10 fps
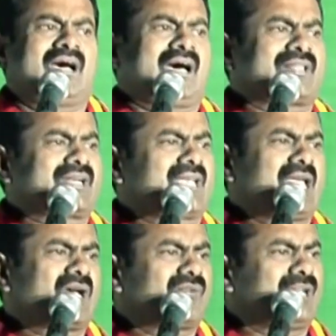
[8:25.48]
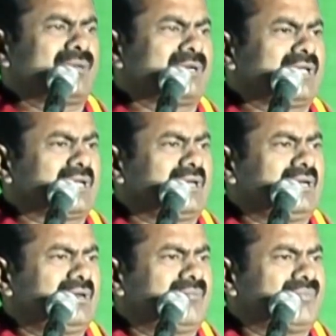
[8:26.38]
அதற்கேக வேணும் நீங்கள்
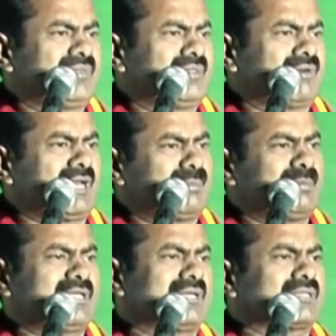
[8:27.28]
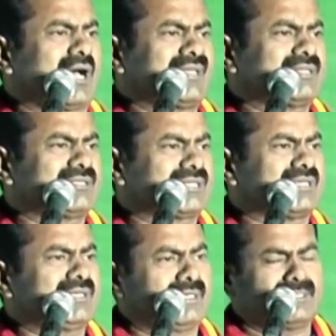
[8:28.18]
வலிமை மிக்க அந்த ஆயுதத்தை
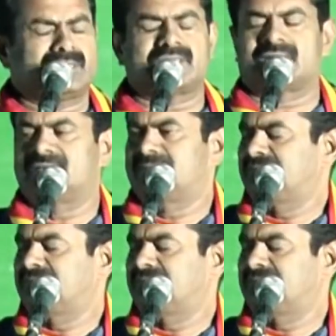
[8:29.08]
ஏந்துங்கள்